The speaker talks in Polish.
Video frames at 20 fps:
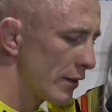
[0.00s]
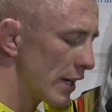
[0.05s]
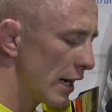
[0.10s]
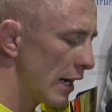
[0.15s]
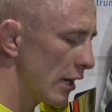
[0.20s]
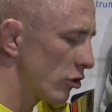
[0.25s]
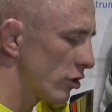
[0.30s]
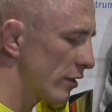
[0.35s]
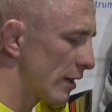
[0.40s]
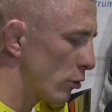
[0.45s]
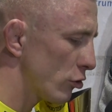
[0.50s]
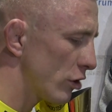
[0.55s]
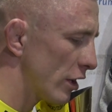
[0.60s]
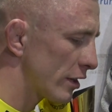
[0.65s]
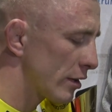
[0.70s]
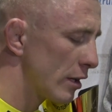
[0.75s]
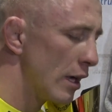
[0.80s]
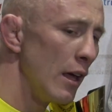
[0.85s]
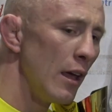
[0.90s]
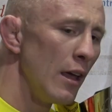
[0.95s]
Trenerzy cały
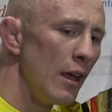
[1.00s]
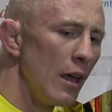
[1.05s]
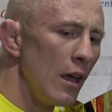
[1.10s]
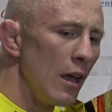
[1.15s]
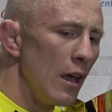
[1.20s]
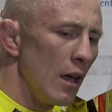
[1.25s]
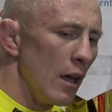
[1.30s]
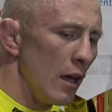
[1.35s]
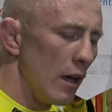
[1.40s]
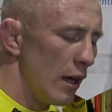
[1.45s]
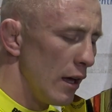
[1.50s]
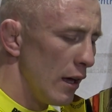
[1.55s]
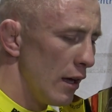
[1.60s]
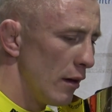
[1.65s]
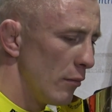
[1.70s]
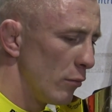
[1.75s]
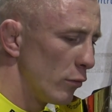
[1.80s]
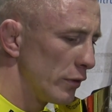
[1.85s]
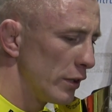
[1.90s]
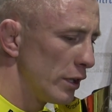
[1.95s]
czas
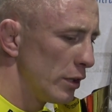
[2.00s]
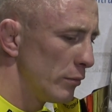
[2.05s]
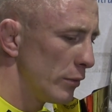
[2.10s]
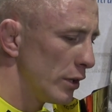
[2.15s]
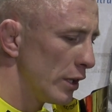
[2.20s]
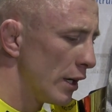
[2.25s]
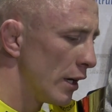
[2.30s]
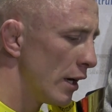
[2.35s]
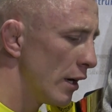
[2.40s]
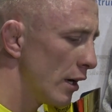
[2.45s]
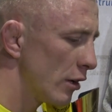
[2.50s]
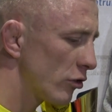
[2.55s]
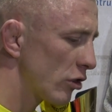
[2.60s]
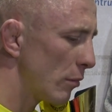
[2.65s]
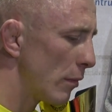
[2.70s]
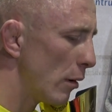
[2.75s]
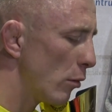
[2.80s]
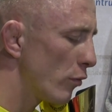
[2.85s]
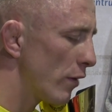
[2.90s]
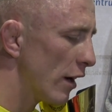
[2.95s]
e, mówili mi,
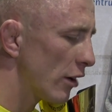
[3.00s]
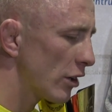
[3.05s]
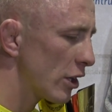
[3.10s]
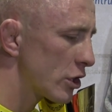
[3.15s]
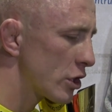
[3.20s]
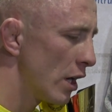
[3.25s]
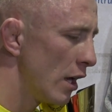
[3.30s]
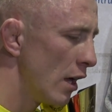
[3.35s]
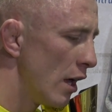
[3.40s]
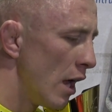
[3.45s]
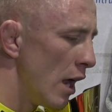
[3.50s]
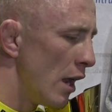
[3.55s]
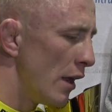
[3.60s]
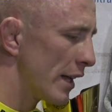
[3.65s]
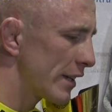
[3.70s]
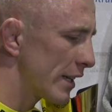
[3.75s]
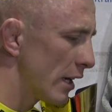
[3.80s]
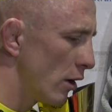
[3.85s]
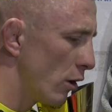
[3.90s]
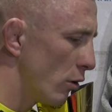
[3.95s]
że mam uważać
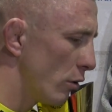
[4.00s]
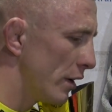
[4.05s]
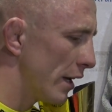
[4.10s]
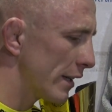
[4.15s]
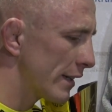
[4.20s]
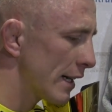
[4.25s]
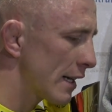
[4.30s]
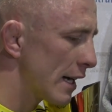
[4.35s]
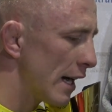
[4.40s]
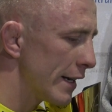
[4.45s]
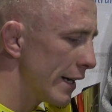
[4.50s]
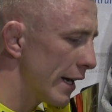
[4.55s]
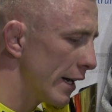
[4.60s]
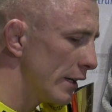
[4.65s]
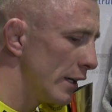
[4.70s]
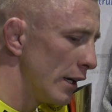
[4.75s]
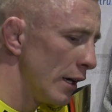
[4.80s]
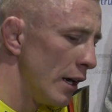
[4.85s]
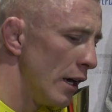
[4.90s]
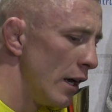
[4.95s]
na te loły, na te
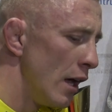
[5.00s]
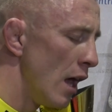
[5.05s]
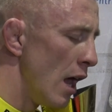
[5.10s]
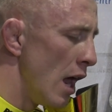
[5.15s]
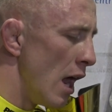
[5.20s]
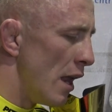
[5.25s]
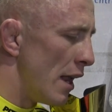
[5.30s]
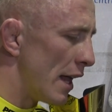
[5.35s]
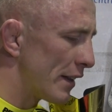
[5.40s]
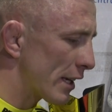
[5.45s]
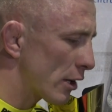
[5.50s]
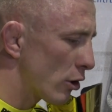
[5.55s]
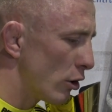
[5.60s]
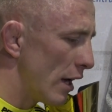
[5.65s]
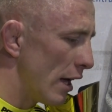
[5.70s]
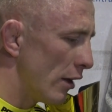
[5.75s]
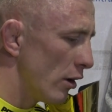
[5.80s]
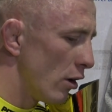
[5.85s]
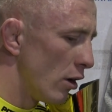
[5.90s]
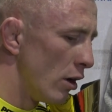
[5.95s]
haje i na te
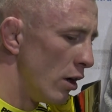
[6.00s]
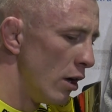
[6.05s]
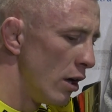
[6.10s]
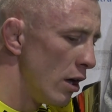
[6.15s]
kolano.